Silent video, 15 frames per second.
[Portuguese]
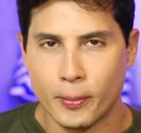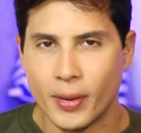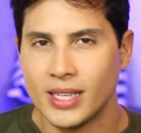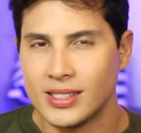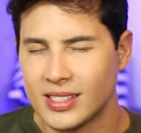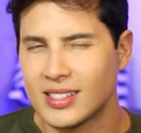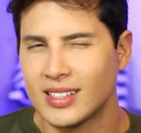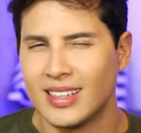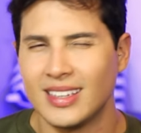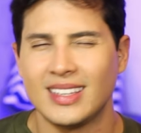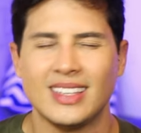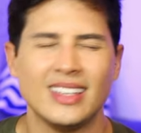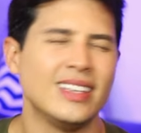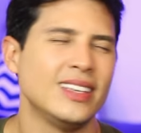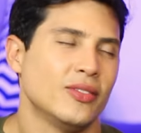mas essa
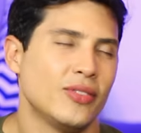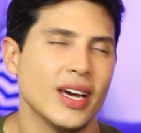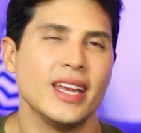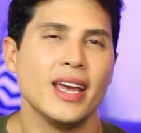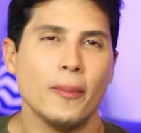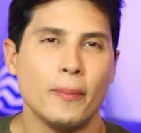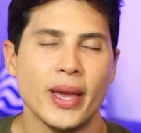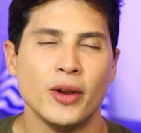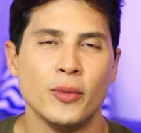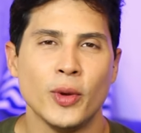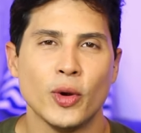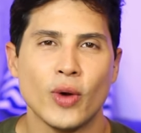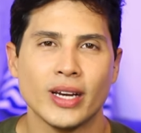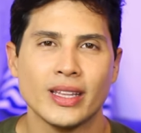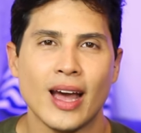daqui faria bem no
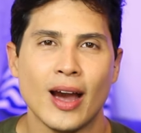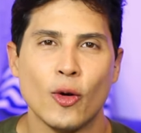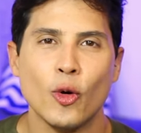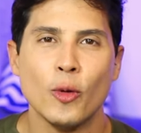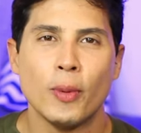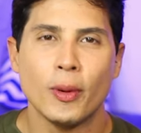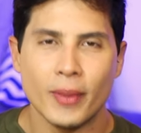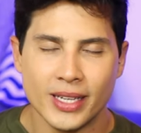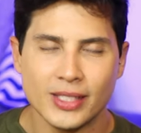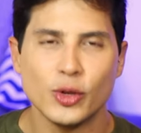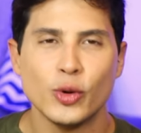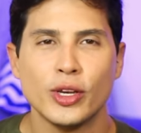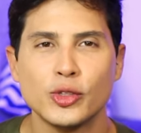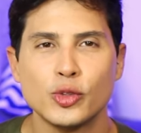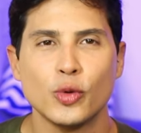meu guarda-roupa, mas
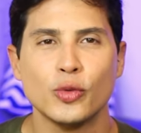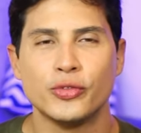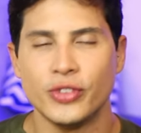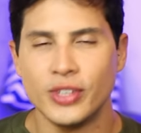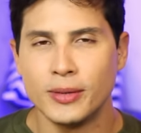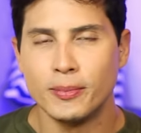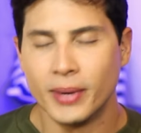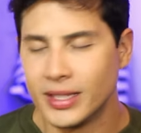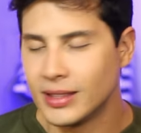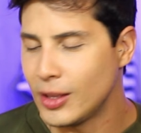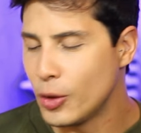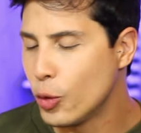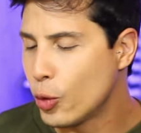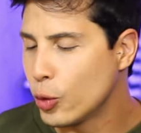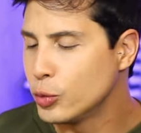eu resolvi
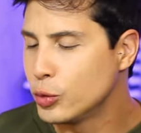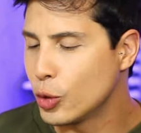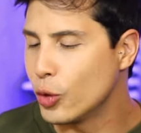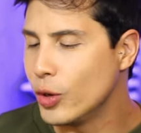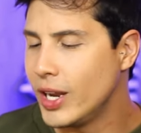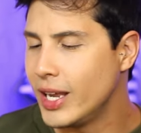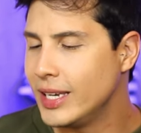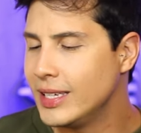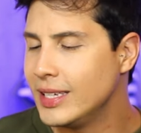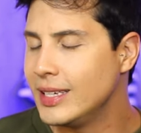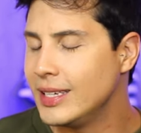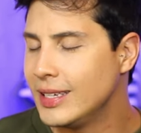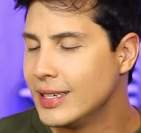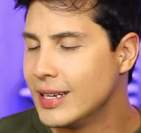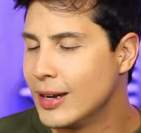manter o controle
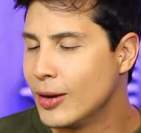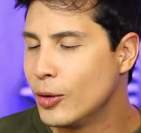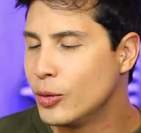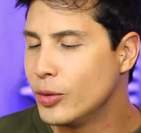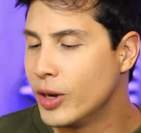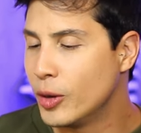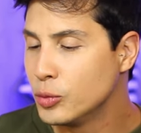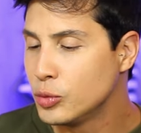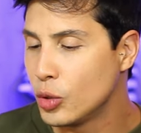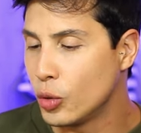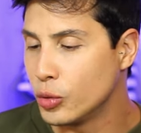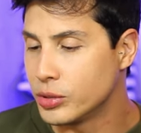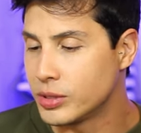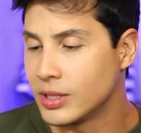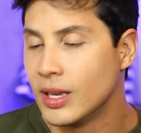ali e não não
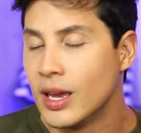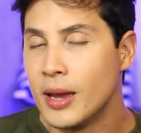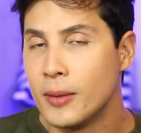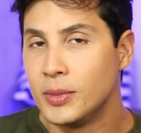trouxe.